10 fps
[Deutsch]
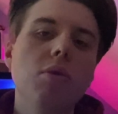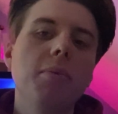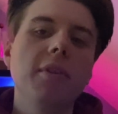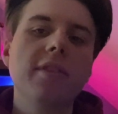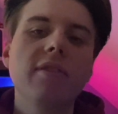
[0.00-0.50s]

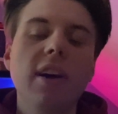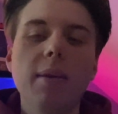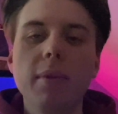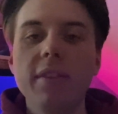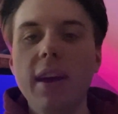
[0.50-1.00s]
umsonst
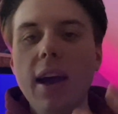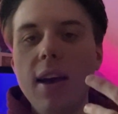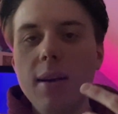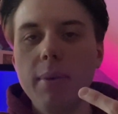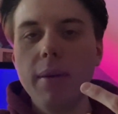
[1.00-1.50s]
gefahren bist.
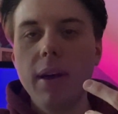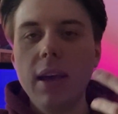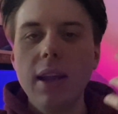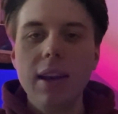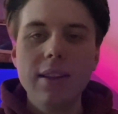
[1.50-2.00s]
Aber
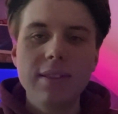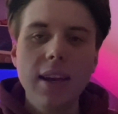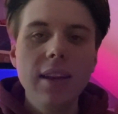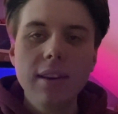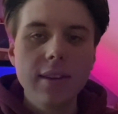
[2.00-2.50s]

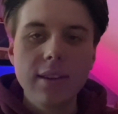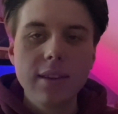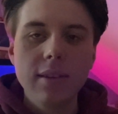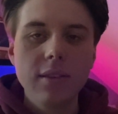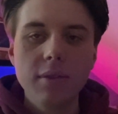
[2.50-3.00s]
letztendlich
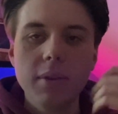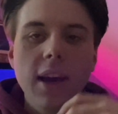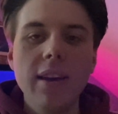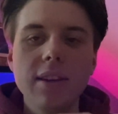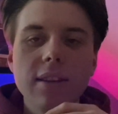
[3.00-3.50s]
so
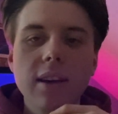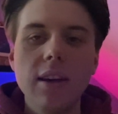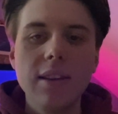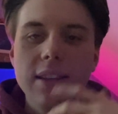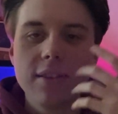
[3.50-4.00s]
kann ich da
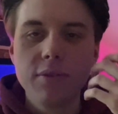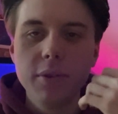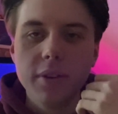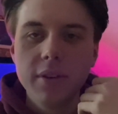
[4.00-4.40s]
nichts für.